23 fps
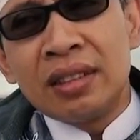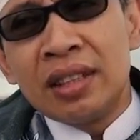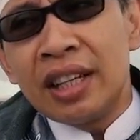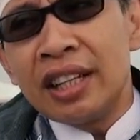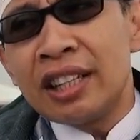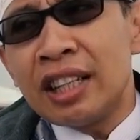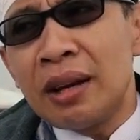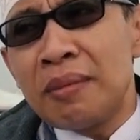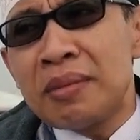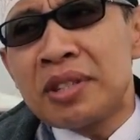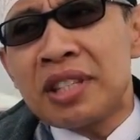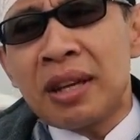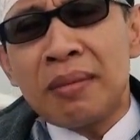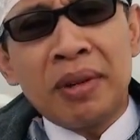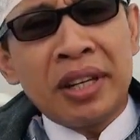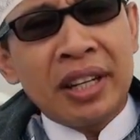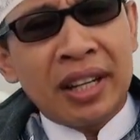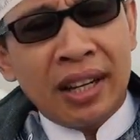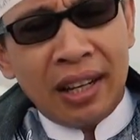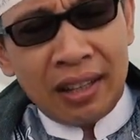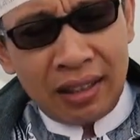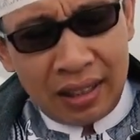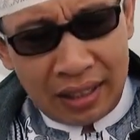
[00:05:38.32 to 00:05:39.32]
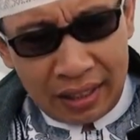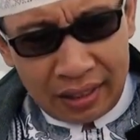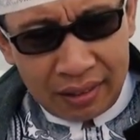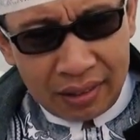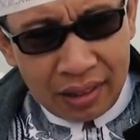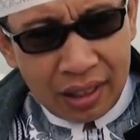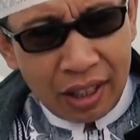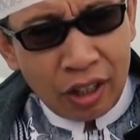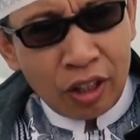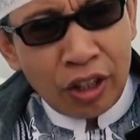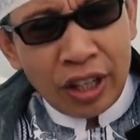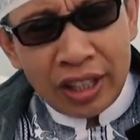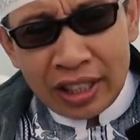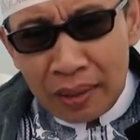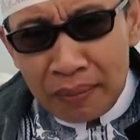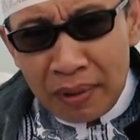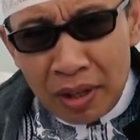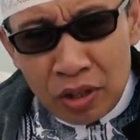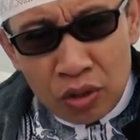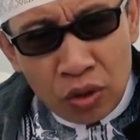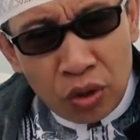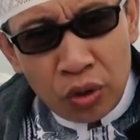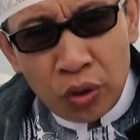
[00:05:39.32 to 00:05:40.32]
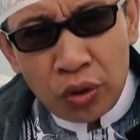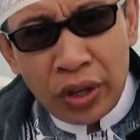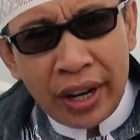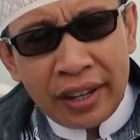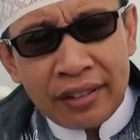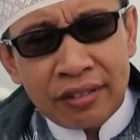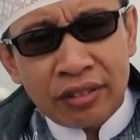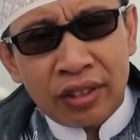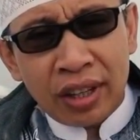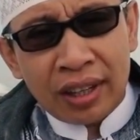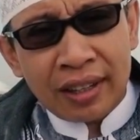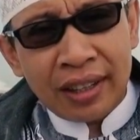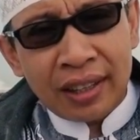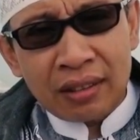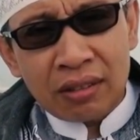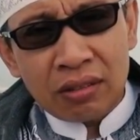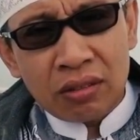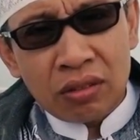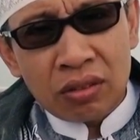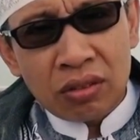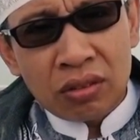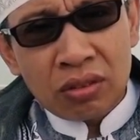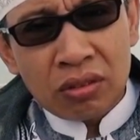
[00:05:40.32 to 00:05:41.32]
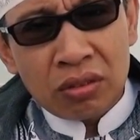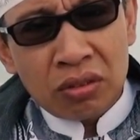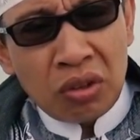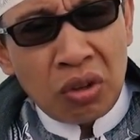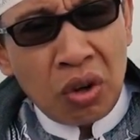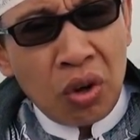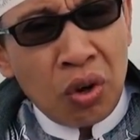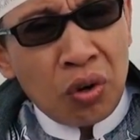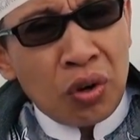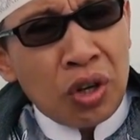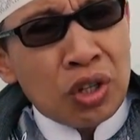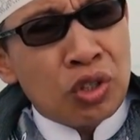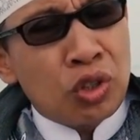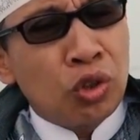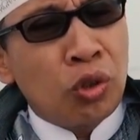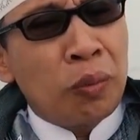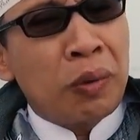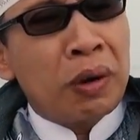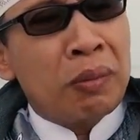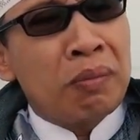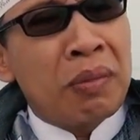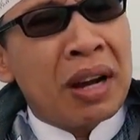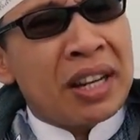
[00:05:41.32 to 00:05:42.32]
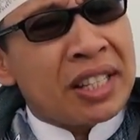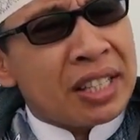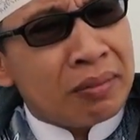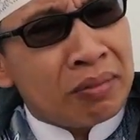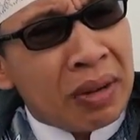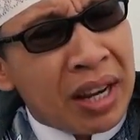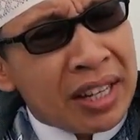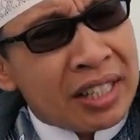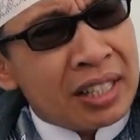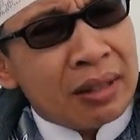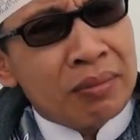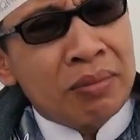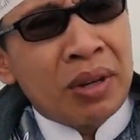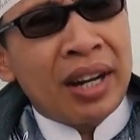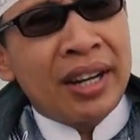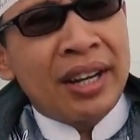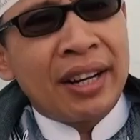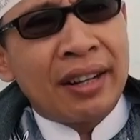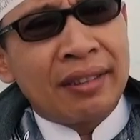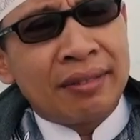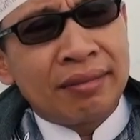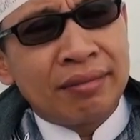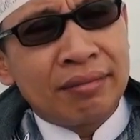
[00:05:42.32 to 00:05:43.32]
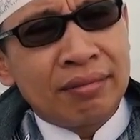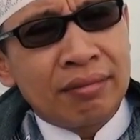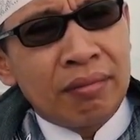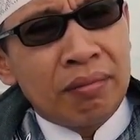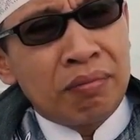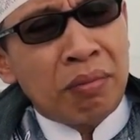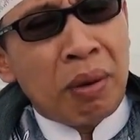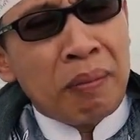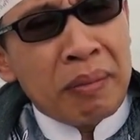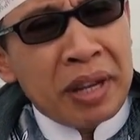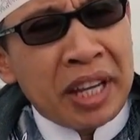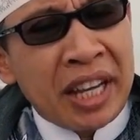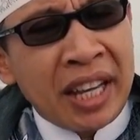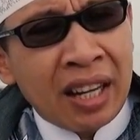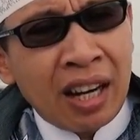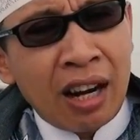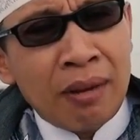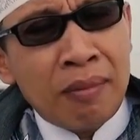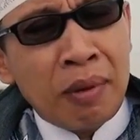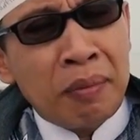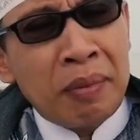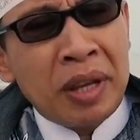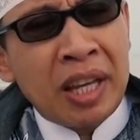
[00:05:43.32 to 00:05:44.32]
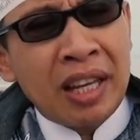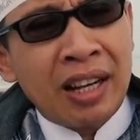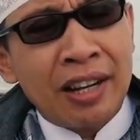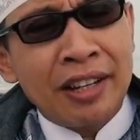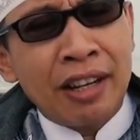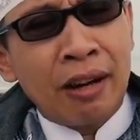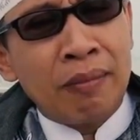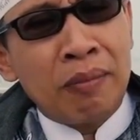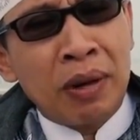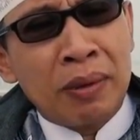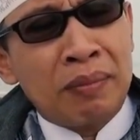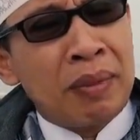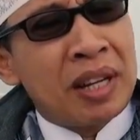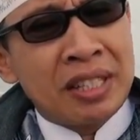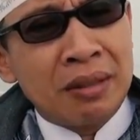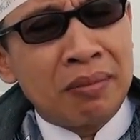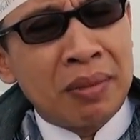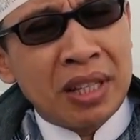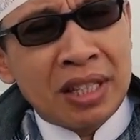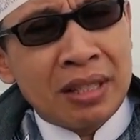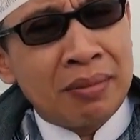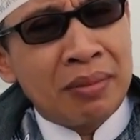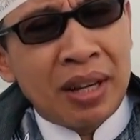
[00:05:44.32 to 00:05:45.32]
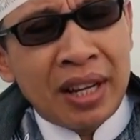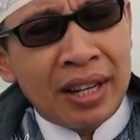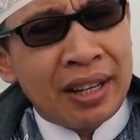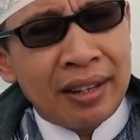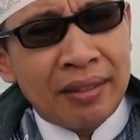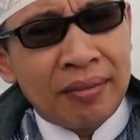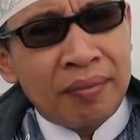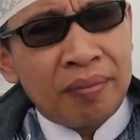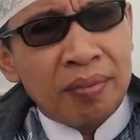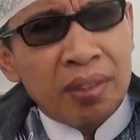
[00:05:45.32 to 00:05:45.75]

Kita bisa melihat ya, kalau kita masuk dunia internet. Di situ bermacam-macam ada. Pemikiran-pemikiran yang bermacam-macam ada.